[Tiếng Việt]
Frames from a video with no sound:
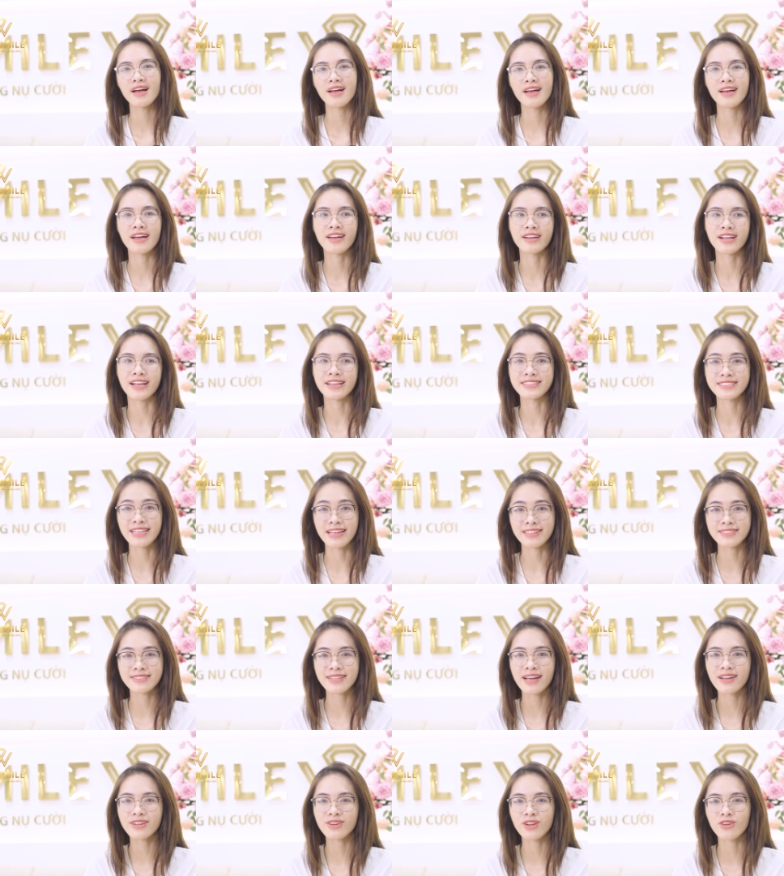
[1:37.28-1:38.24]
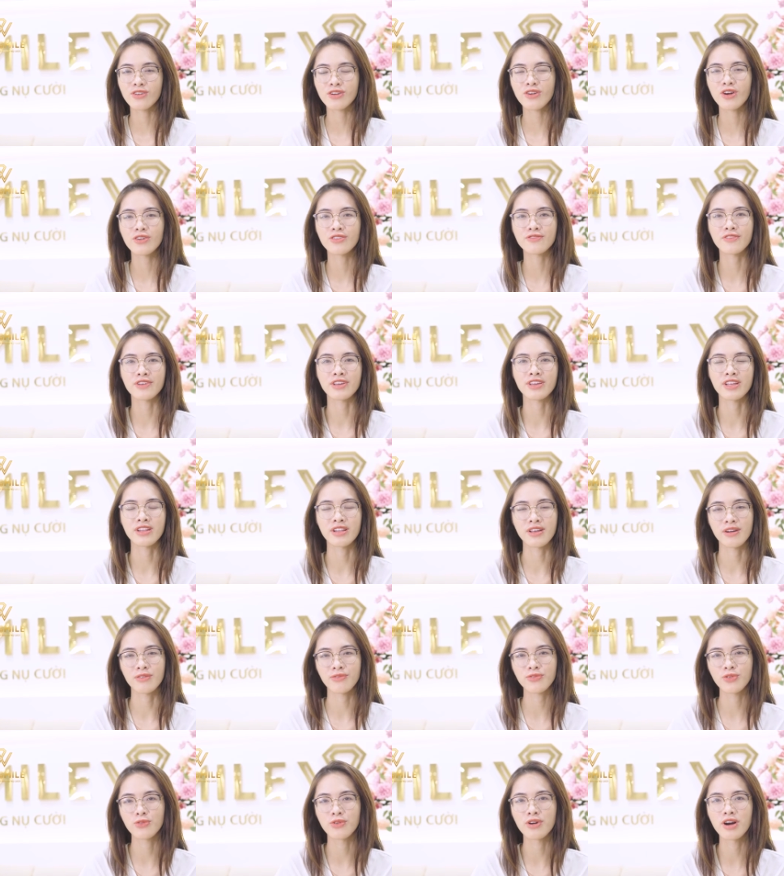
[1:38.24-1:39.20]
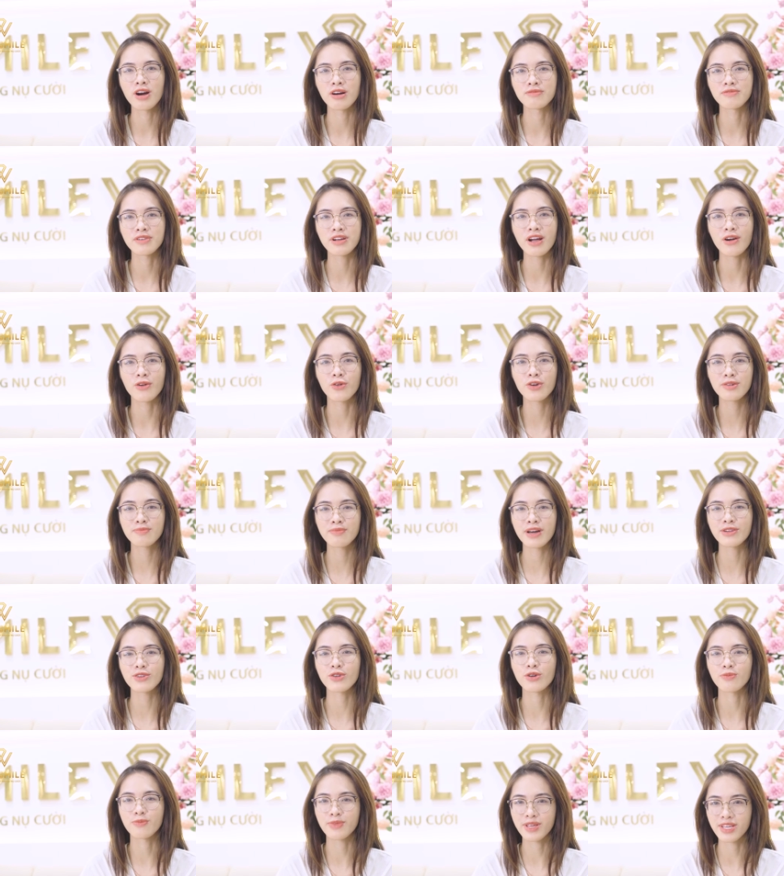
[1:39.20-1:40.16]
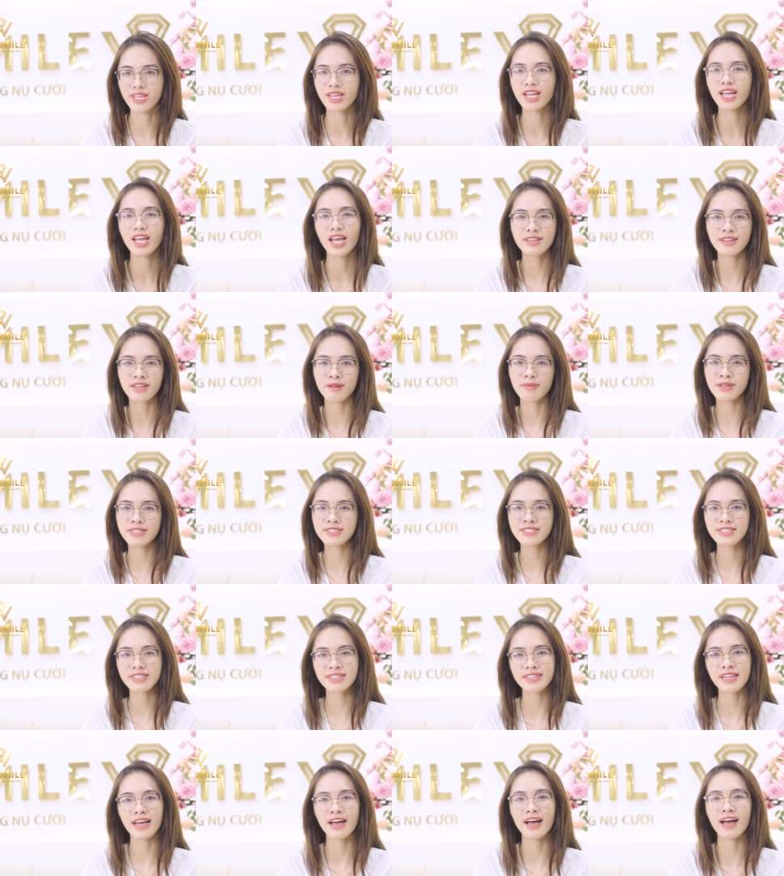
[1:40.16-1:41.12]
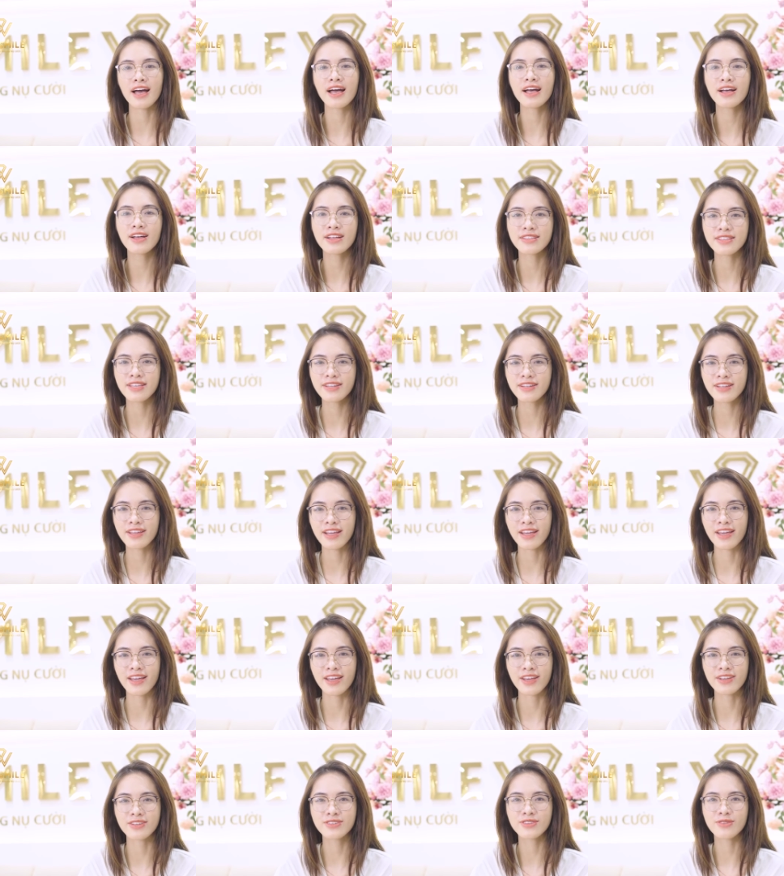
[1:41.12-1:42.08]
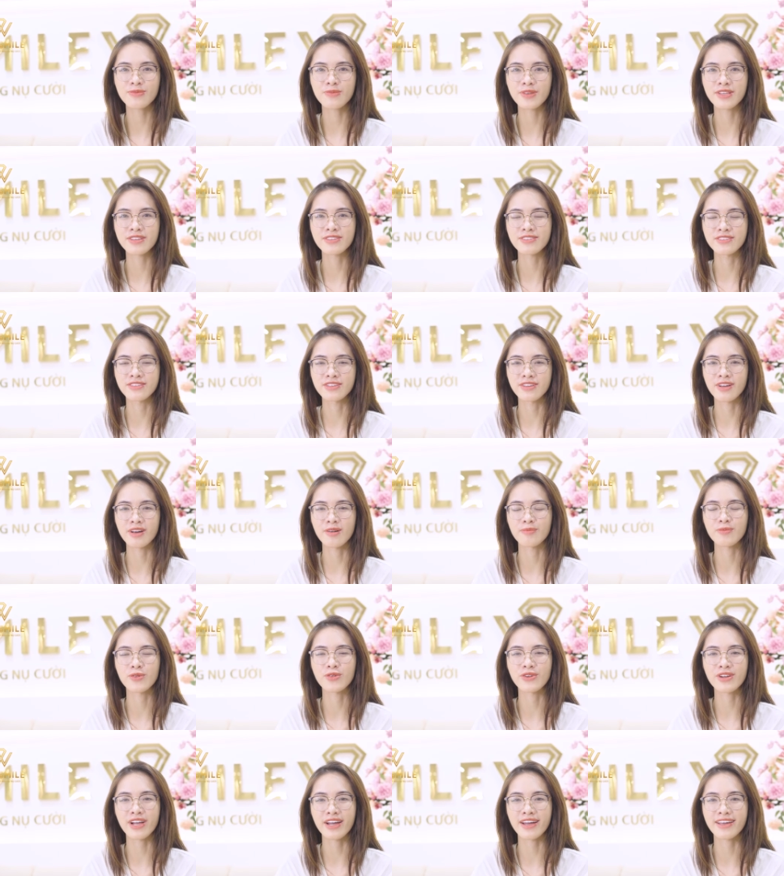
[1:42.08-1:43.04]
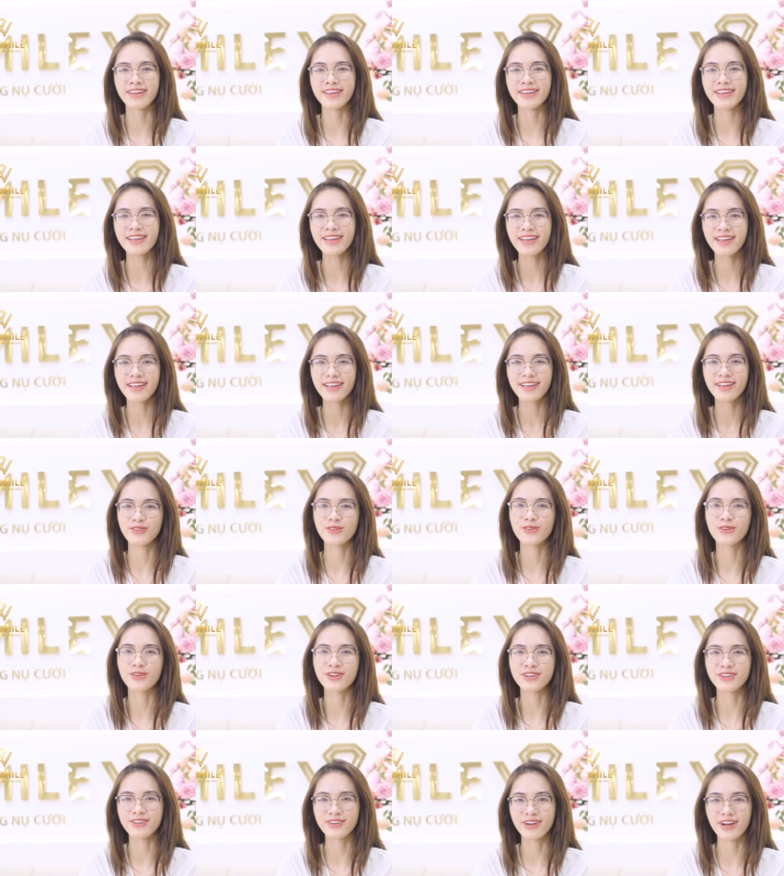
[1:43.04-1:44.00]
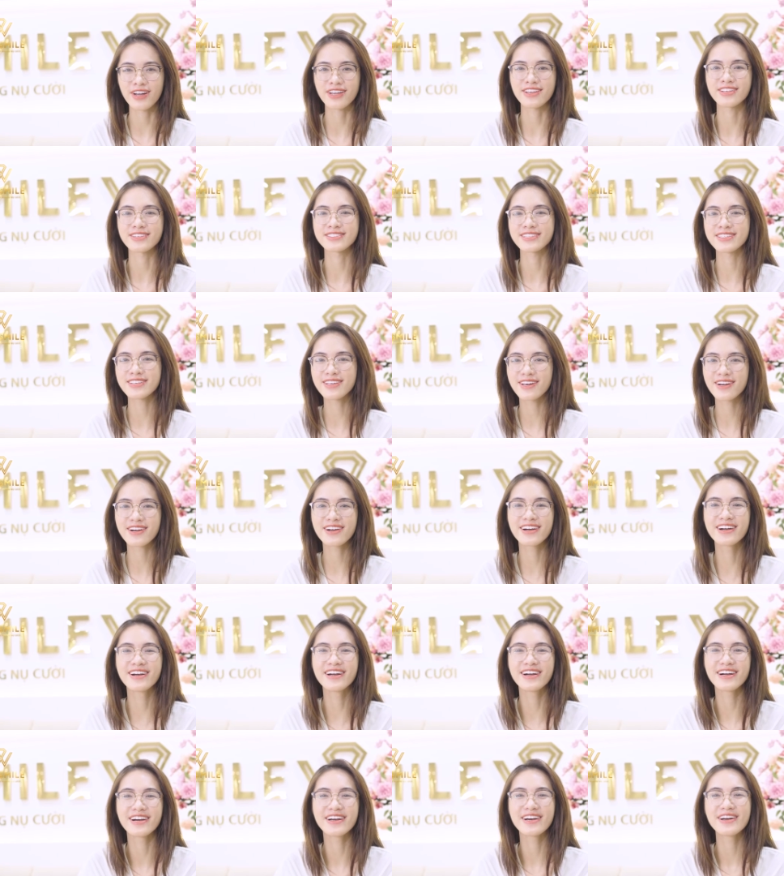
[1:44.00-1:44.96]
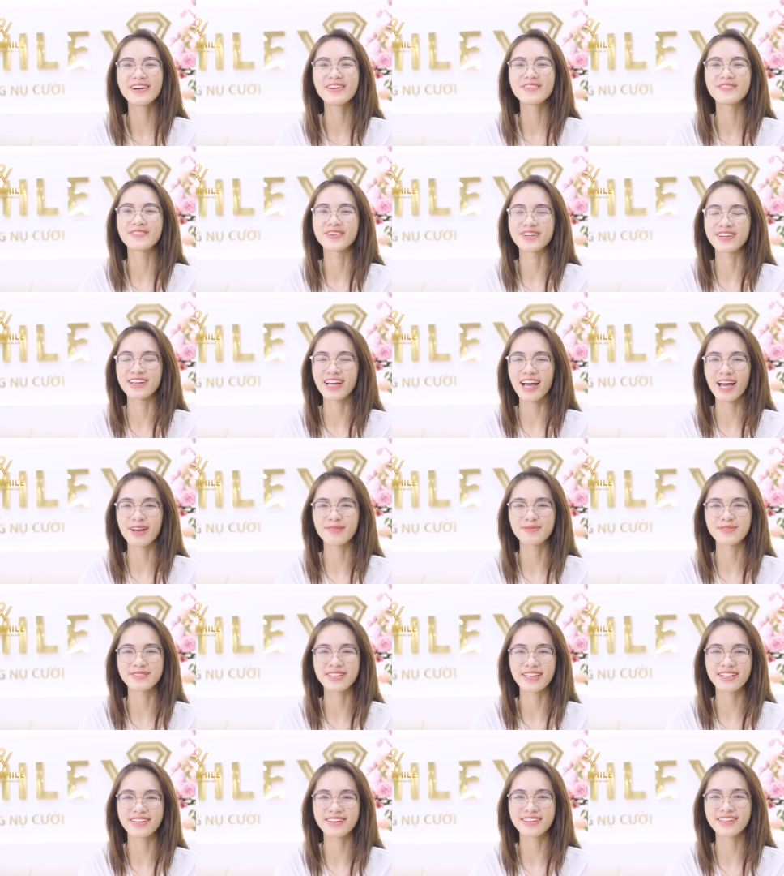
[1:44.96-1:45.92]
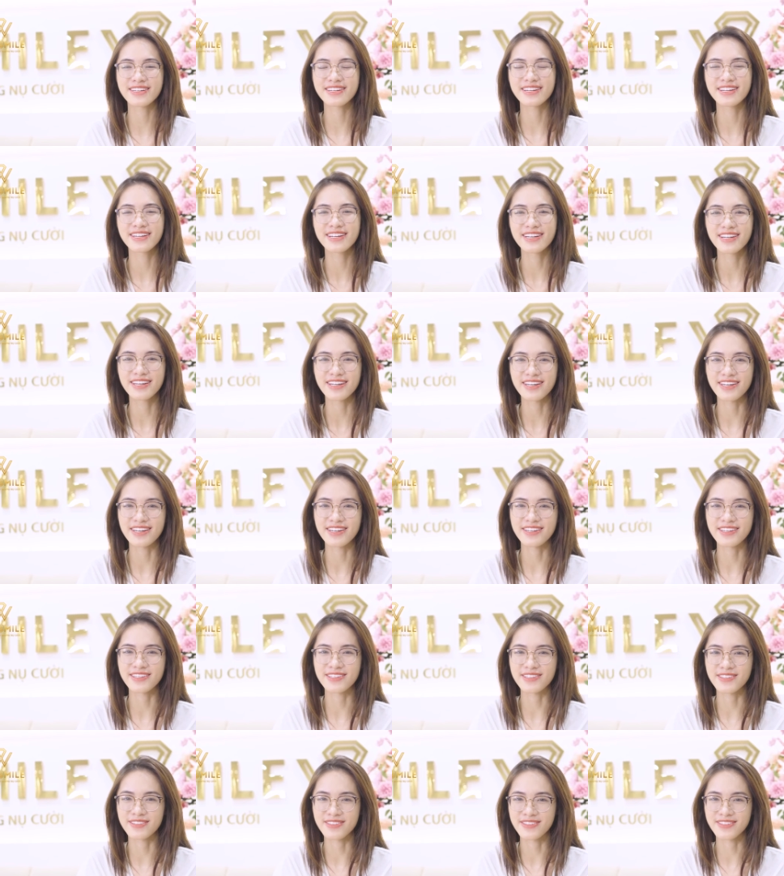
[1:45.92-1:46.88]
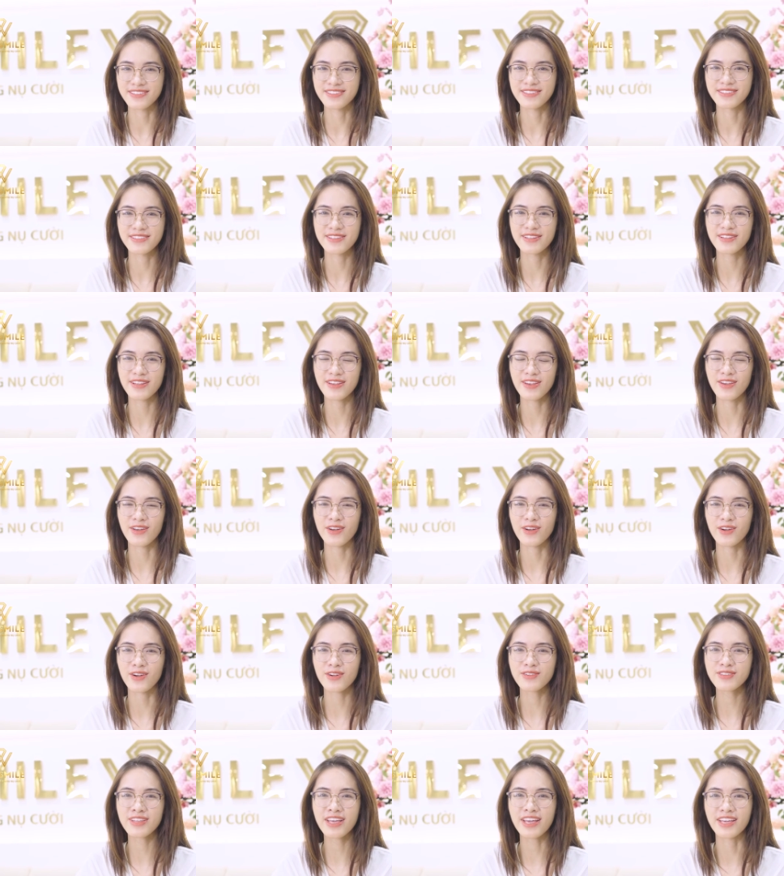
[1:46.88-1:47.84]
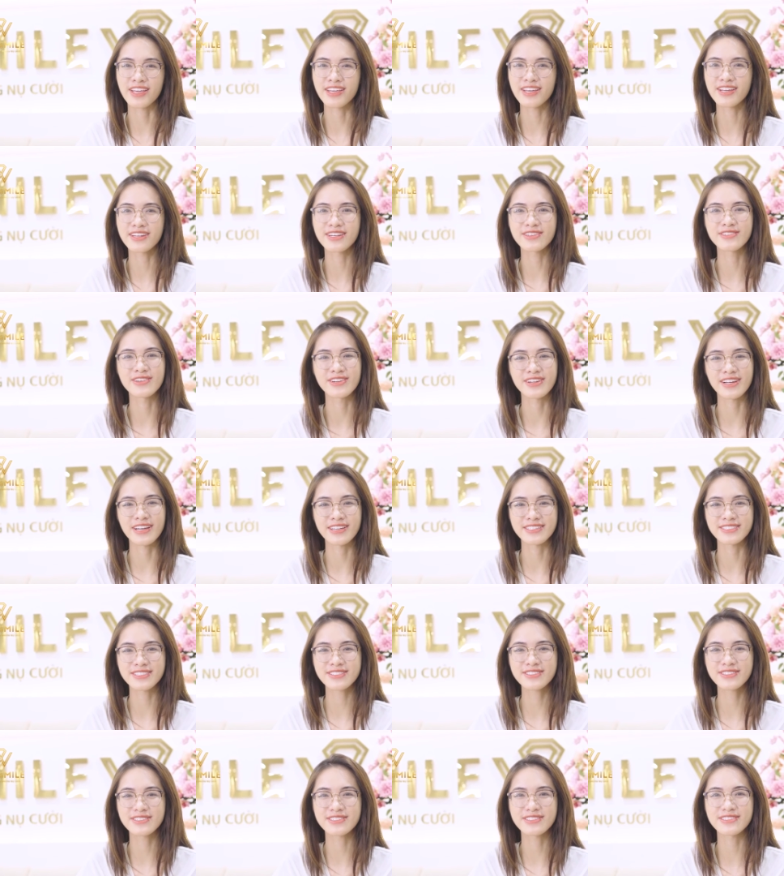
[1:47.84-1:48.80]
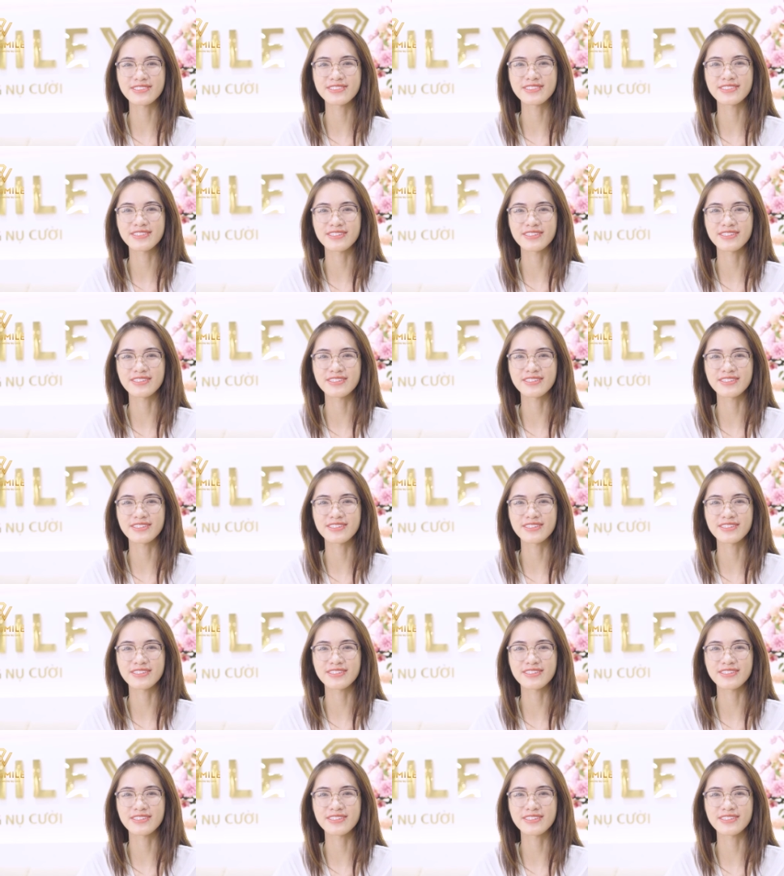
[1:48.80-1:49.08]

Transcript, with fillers: à, cái dáng răng nó còn phải là phù hợp với cả khuôn mặt của mình. Các bác sĩ đã thiết kế cho mình một cái nụ cười riêng với hàm răng, à, nó thể hiện được cái sự